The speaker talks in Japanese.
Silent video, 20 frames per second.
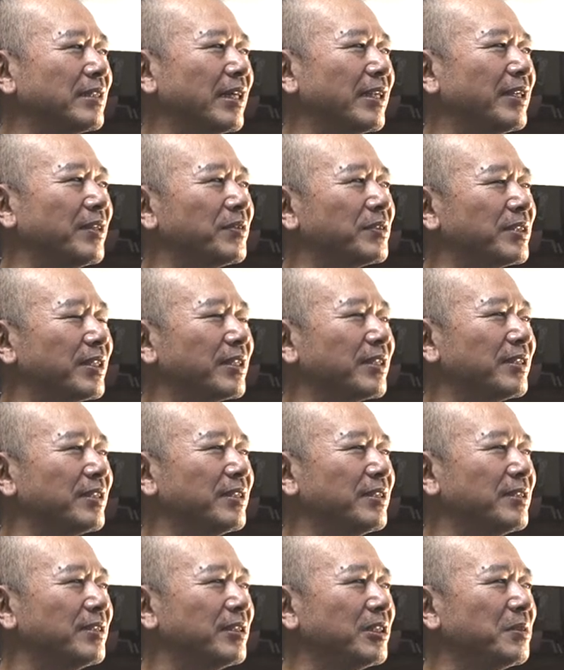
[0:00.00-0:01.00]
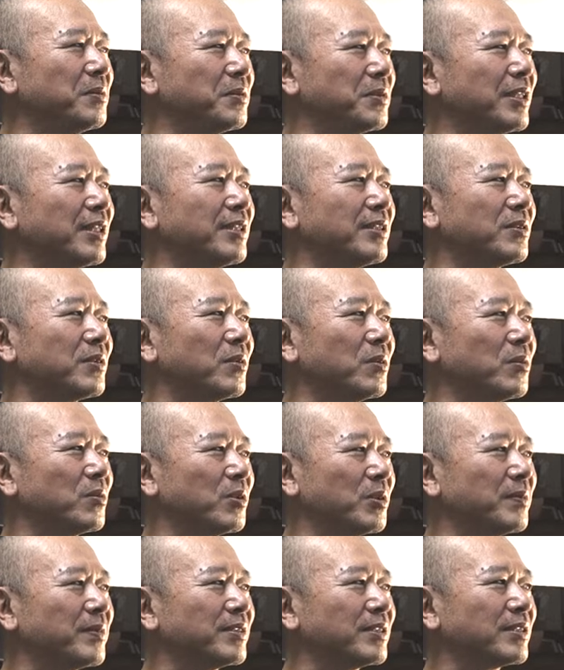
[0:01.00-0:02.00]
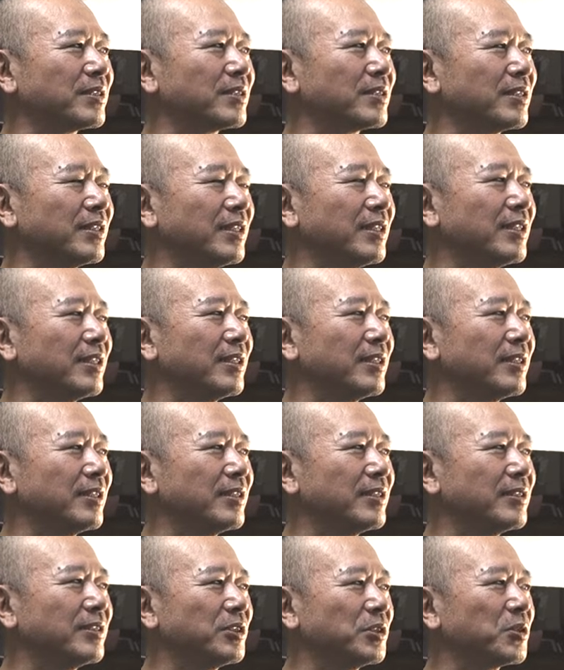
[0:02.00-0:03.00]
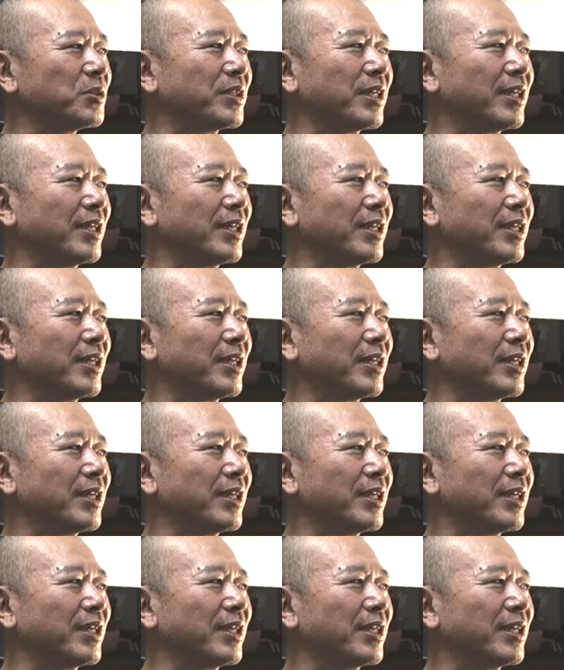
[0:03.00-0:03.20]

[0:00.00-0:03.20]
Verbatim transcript: 誰の責任でもないと思います。場